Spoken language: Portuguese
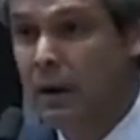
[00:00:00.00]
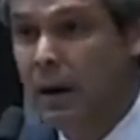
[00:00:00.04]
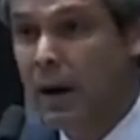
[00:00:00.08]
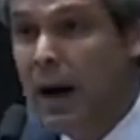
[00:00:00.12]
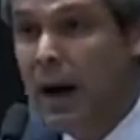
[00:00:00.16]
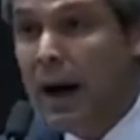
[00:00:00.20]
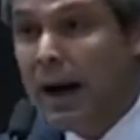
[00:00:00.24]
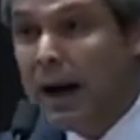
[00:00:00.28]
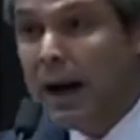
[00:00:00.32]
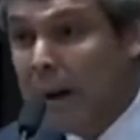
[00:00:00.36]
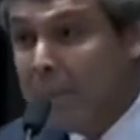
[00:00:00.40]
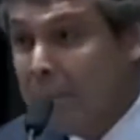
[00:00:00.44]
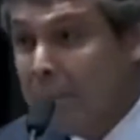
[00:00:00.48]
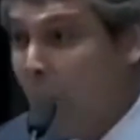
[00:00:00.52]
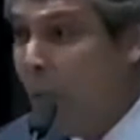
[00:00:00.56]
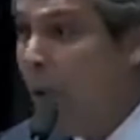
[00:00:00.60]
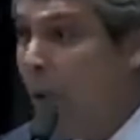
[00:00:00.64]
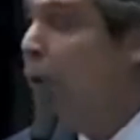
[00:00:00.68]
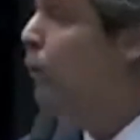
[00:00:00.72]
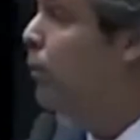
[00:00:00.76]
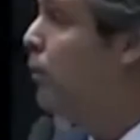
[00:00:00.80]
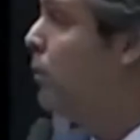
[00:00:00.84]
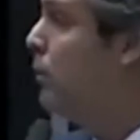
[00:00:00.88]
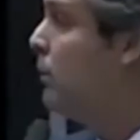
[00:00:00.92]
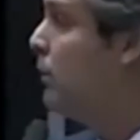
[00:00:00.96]

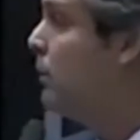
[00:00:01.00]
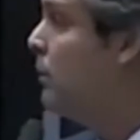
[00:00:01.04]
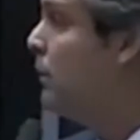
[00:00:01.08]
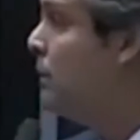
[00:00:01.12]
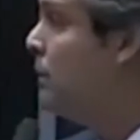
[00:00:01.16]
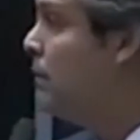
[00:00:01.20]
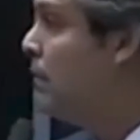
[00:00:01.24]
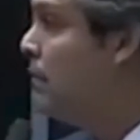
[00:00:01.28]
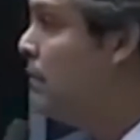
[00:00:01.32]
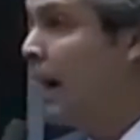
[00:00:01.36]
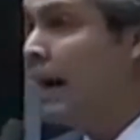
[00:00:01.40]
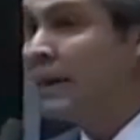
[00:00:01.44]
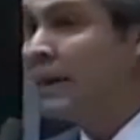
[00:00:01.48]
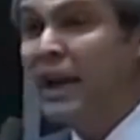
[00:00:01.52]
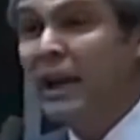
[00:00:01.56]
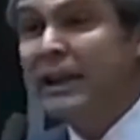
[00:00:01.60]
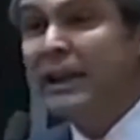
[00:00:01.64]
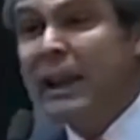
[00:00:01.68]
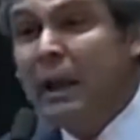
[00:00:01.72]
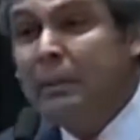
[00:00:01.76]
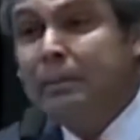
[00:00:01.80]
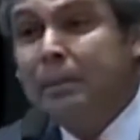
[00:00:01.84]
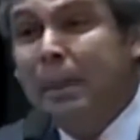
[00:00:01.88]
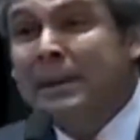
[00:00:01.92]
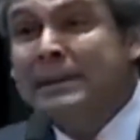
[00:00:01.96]
Acabou. A gente
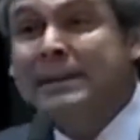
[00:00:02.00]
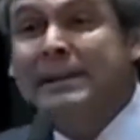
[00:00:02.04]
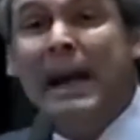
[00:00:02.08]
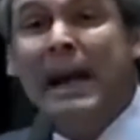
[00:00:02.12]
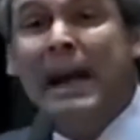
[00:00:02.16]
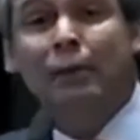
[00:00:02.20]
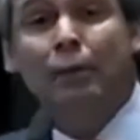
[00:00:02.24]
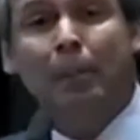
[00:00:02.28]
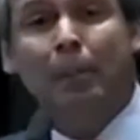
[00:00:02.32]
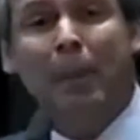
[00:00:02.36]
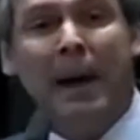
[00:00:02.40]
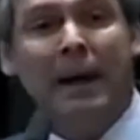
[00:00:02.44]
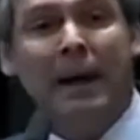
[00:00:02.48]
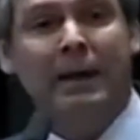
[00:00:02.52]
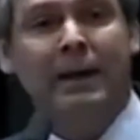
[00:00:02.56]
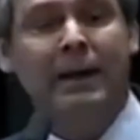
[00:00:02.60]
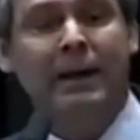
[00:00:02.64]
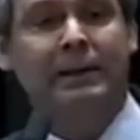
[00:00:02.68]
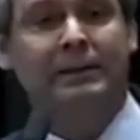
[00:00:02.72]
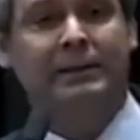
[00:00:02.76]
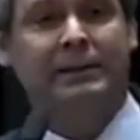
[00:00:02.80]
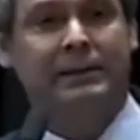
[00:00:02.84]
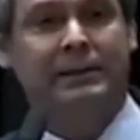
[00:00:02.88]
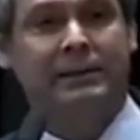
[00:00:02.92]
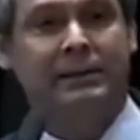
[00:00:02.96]
tem que pensar no
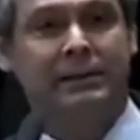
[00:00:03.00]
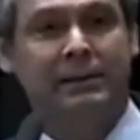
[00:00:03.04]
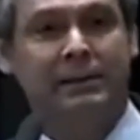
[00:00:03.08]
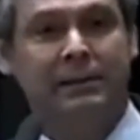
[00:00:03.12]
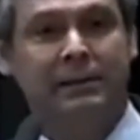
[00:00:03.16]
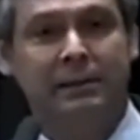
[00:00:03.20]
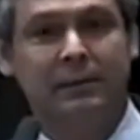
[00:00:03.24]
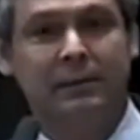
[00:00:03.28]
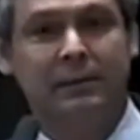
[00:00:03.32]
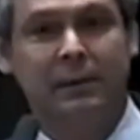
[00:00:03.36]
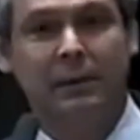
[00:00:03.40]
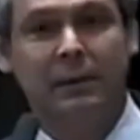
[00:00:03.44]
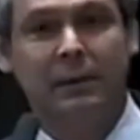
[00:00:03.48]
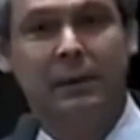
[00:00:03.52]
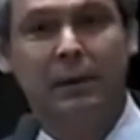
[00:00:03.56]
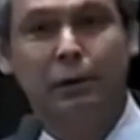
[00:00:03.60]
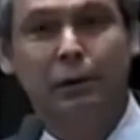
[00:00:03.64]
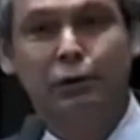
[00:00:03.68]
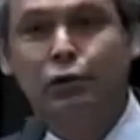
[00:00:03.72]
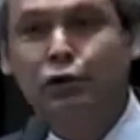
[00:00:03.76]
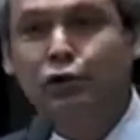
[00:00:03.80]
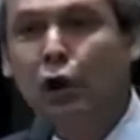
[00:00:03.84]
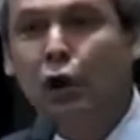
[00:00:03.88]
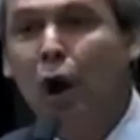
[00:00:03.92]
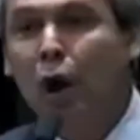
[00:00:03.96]
país.
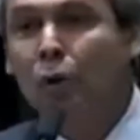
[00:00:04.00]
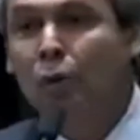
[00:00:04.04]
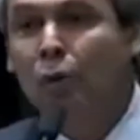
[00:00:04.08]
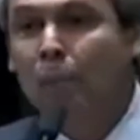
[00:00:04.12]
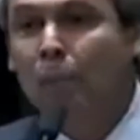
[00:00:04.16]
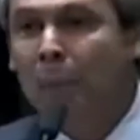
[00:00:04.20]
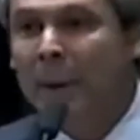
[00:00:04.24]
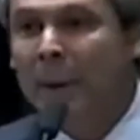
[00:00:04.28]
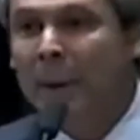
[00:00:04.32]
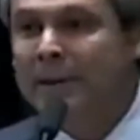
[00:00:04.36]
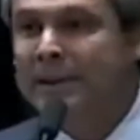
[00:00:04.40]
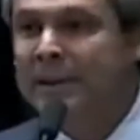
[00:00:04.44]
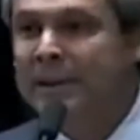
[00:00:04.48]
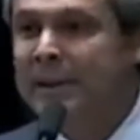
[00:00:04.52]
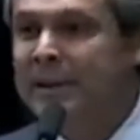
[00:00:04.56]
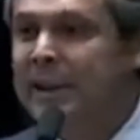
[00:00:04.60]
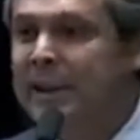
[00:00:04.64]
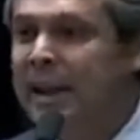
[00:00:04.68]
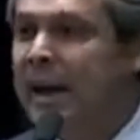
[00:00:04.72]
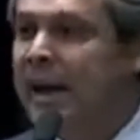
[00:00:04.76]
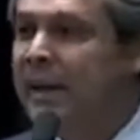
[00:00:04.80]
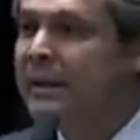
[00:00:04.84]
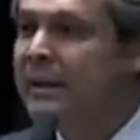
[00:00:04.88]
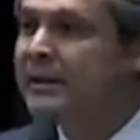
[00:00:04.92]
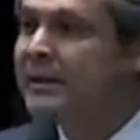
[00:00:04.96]
Só um
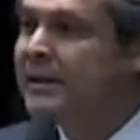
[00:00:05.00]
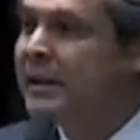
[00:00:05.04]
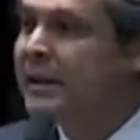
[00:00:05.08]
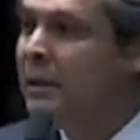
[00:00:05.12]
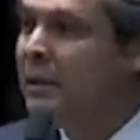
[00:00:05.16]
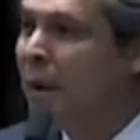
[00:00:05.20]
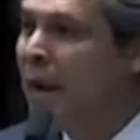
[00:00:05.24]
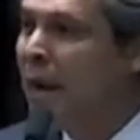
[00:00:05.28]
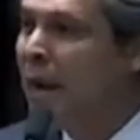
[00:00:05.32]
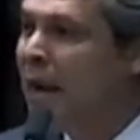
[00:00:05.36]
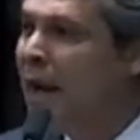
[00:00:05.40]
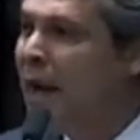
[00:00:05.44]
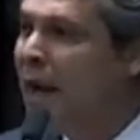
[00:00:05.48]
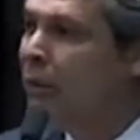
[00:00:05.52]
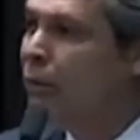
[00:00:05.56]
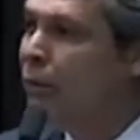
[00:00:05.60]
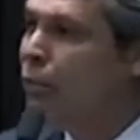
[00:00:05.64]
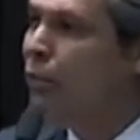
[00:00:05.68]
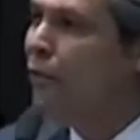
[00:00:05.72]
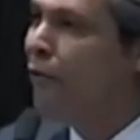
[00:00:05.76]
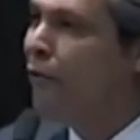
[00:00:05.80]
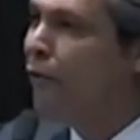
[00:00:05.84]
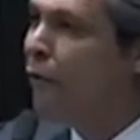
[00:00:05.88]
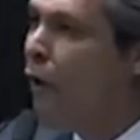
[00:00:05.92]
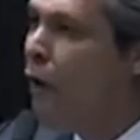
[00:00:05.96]
presidente sendo eleito
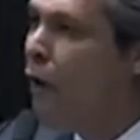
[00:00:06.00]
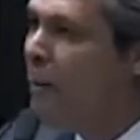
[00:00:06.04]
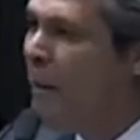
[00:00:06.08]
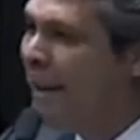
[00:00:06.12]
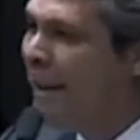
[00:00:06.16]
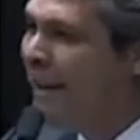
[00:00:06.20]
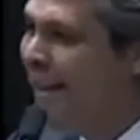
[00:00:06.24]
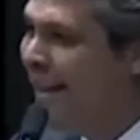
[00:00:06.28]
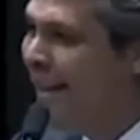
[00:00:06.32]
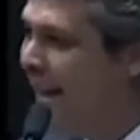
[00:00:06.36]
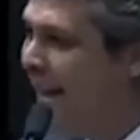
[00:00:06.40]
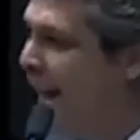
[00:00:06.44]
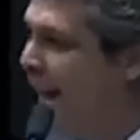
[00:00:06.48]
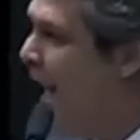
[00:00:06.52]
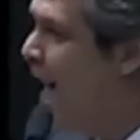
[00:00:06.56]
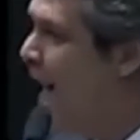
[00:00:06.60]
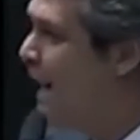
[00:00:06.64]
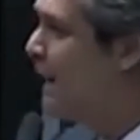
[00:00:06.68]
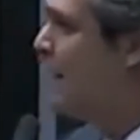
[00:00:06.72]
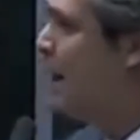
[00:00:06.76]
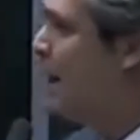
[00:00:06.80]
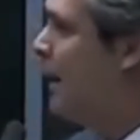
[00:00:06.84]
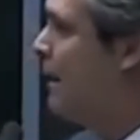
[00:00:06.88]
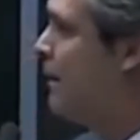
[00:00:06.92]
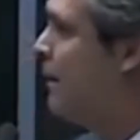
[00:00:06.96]
de forma
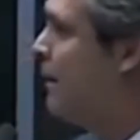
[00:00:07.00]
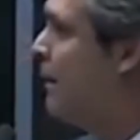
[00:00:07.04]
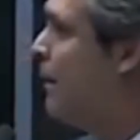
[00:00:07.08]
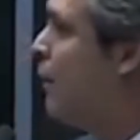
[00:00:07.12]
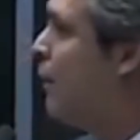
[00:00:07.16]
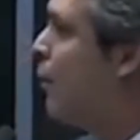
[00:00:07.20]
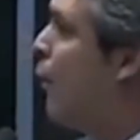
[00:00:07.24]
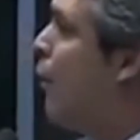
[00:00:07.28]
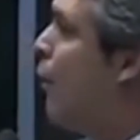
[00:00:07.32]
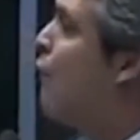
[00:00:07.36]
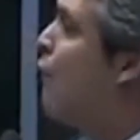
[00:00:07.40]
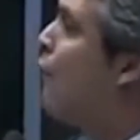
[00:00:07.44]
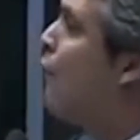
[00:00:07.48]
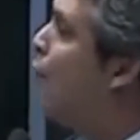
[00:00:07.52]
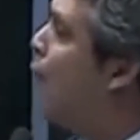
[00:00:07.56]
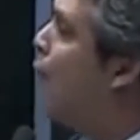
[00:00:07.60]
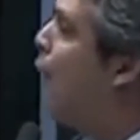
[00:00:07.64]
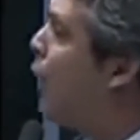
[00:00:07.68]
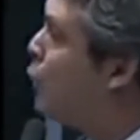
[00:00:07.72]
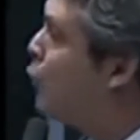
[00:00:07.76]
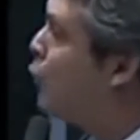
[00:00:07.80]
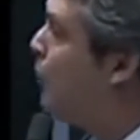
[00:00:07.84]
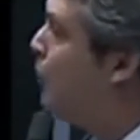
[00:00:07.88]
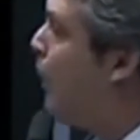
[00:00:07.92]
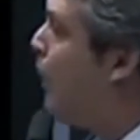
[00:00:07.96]
direta, com um
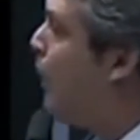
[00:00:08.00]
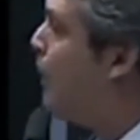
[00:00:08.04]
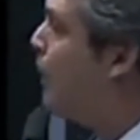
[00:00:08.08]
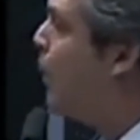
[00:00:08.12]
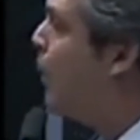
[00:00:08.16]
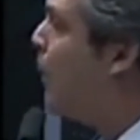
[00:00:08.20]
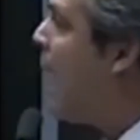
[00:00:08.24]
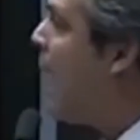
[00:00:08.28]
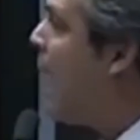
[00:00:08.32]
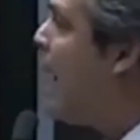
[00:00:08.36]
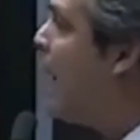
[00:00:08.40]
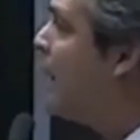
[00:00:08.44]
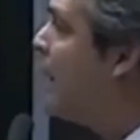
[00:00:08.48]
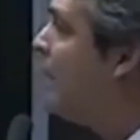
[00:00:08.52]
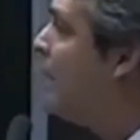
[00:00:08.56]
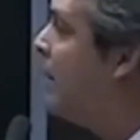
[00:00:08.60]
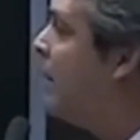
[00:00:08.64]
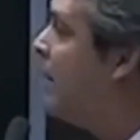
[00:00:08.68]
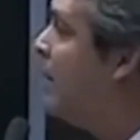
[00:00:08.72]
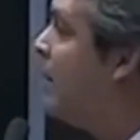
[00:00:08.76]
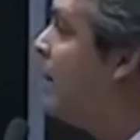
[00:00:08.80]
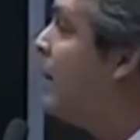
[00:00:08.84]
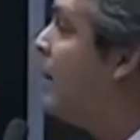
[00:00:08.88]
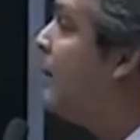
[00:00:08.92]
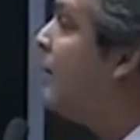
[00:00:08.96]
voto popular,
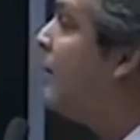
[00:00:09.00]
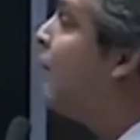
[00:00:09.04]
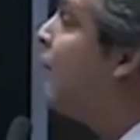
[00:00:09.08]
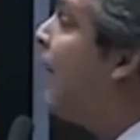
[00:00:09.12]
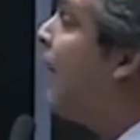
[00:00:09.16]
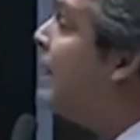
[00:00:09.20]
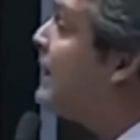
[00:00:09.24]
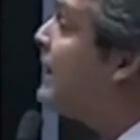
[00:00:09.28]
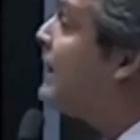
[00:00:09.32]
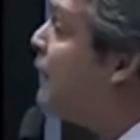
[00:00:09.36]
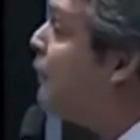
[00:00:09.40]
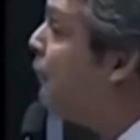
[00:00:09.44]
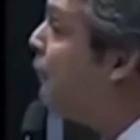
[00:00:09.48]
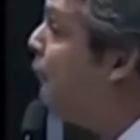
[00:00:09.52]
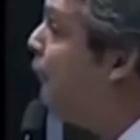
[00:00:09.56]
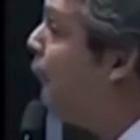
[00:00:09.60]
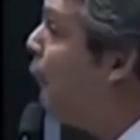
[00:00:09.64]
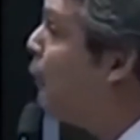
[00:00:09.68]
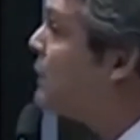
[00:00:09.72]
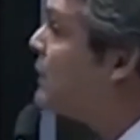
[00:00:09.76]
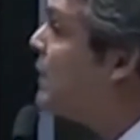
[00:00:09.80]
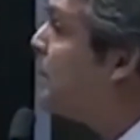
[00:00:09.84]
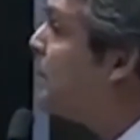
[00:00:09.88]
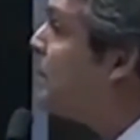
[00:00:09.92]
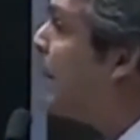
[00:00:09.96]
vai ter
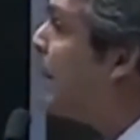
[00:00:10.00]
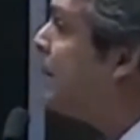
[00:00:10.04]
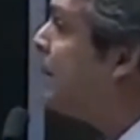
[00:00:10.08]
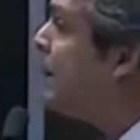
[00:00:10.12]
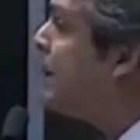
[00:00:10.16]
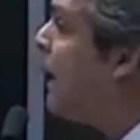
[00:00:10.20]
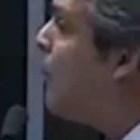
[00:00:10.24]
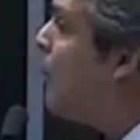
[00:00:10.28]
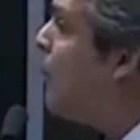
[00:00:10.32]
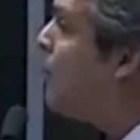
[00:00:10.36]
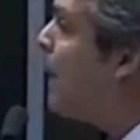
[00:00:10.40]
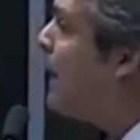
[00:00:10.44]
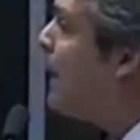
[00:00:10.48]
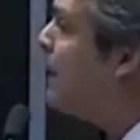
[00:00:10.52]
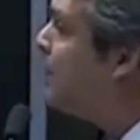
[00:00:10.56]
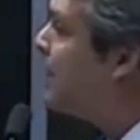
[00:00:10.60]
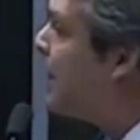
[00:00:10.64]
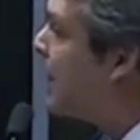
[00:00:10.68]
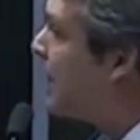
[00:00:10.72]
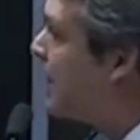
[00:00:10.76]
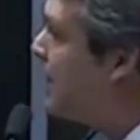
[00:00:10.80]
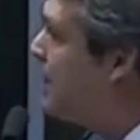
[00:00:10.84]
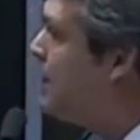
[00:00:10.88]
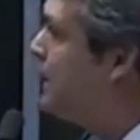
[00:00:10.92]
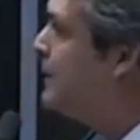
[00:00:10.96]
força para tirar o país
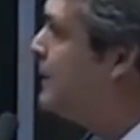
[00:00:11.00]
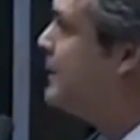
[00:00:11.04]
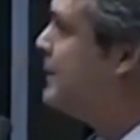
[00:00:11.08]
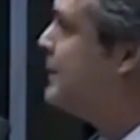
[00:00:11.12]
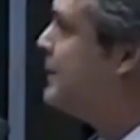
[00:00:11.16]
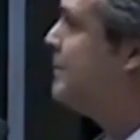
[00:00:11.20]
da crise.